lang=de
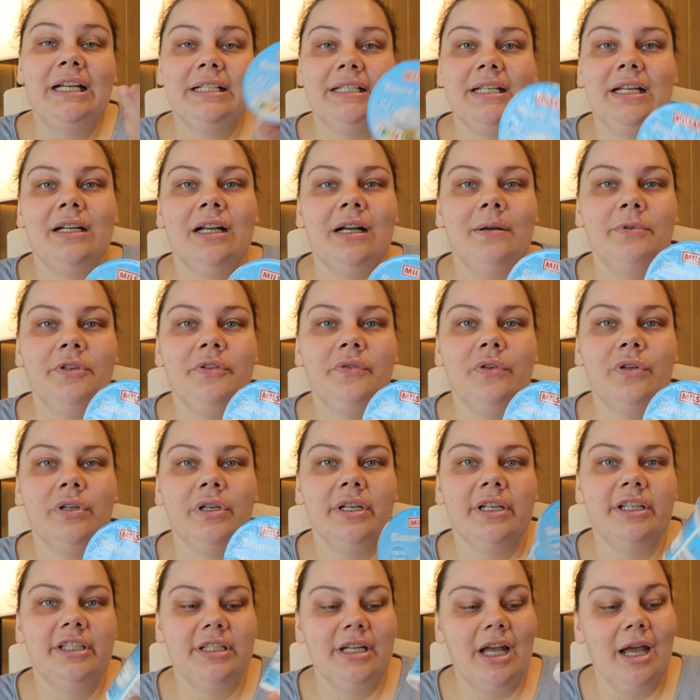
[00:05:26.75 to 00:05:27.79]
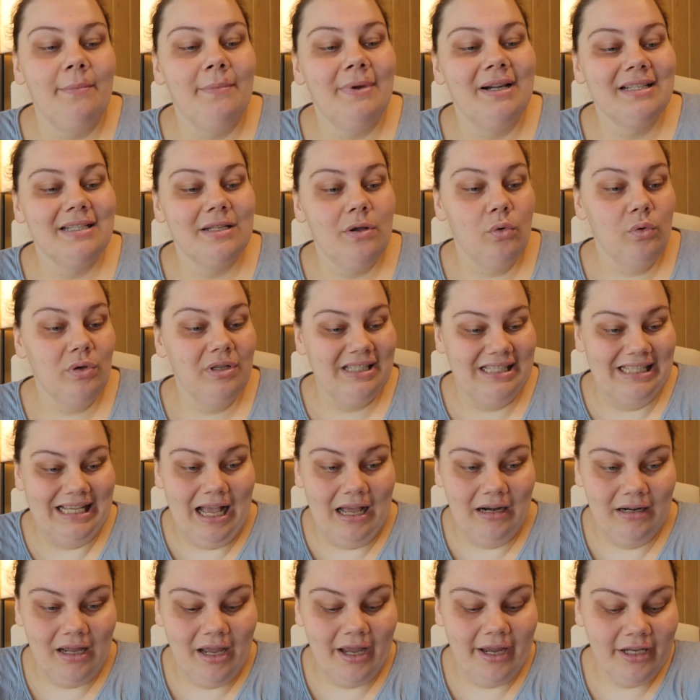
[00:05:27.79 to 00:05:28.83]
Dann habe ich für ein Gericht einmal saure
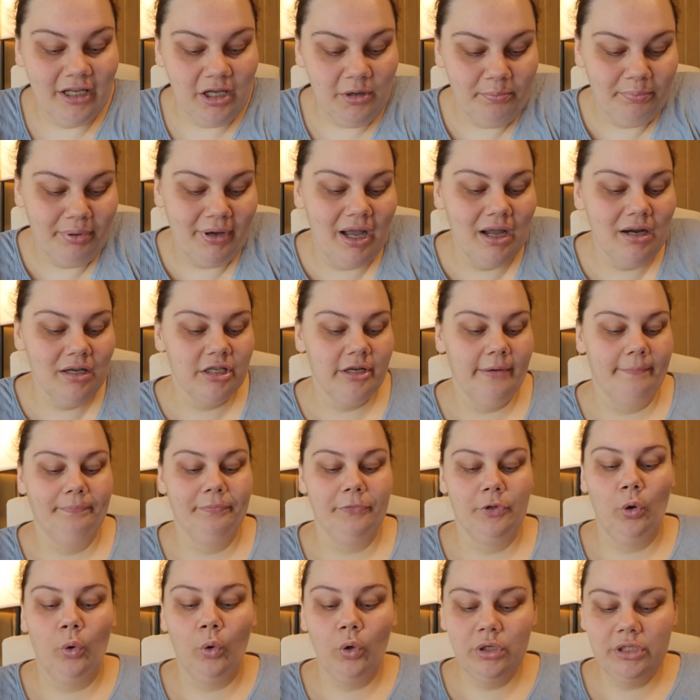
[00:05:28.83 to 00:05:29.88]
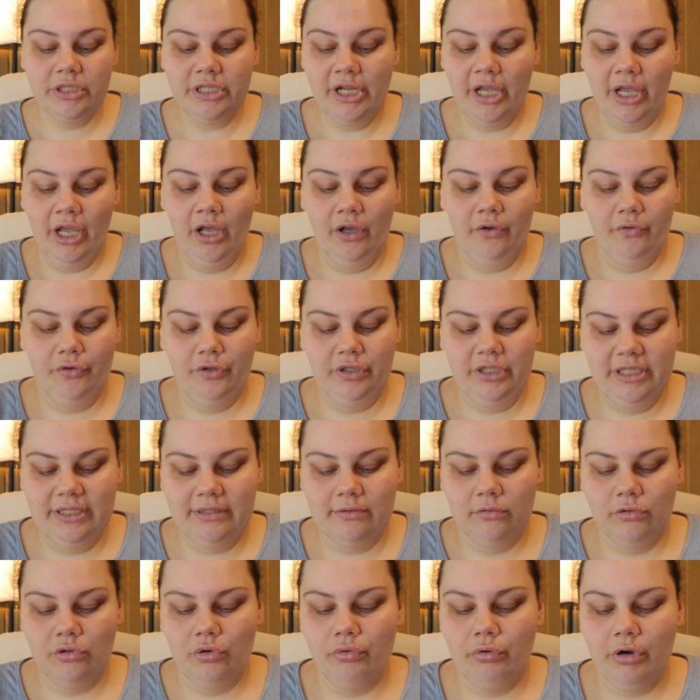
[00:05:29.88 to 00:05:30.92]
Sahne eingepackt. Und für
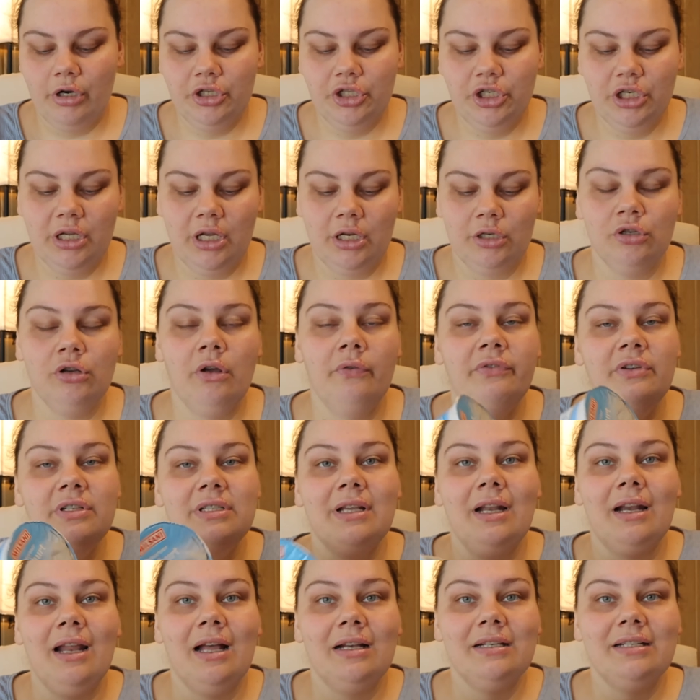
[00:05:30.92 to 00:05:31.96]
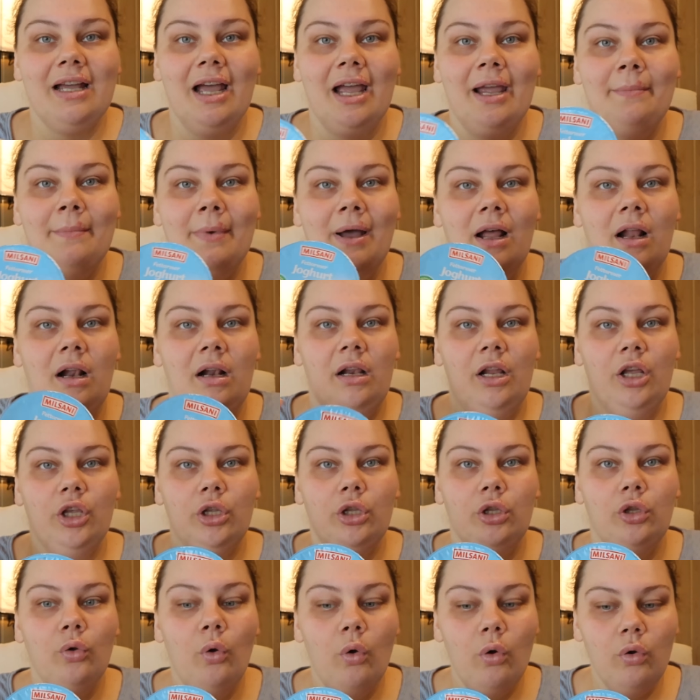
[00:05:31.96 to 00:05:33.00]
diesen crunchy Kartoffelsalat einmal
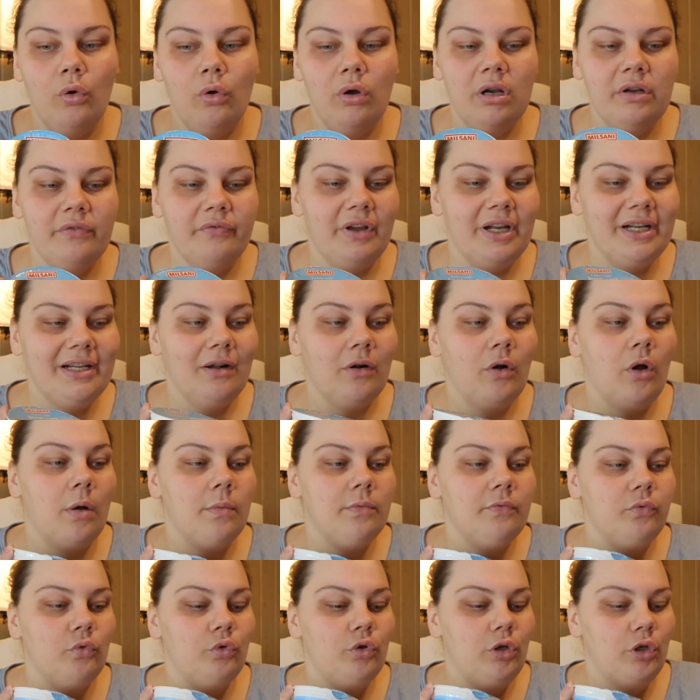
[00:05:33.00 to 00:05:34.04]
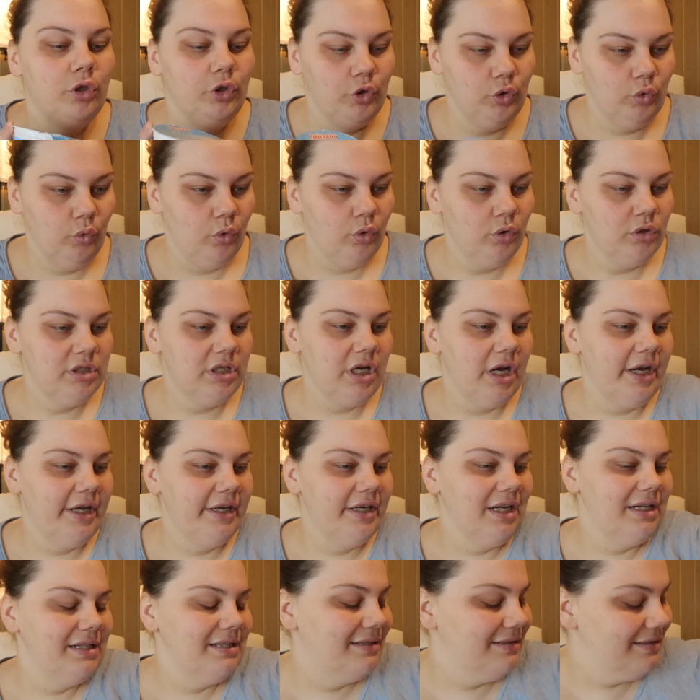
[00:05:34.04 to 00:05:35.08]
Joghurt, weil da kommt wohl Joghurt
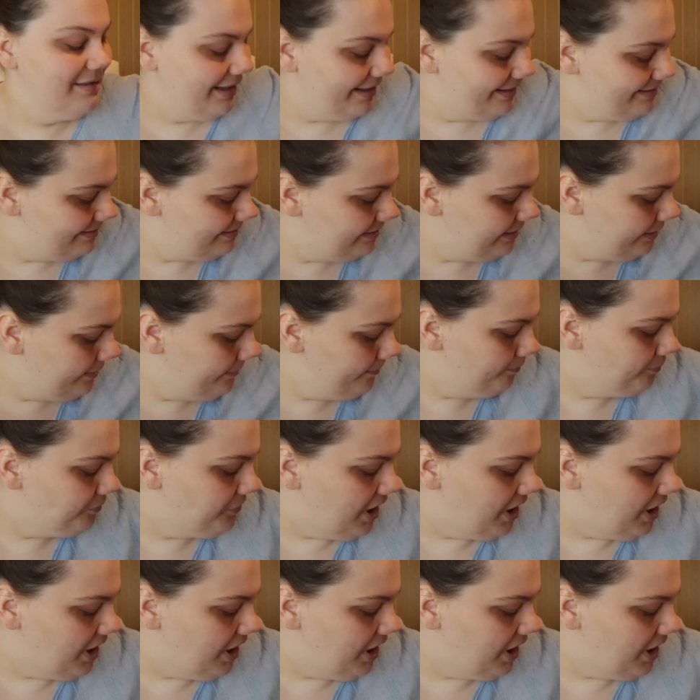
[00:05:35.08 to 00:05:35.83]
rein als Dressing.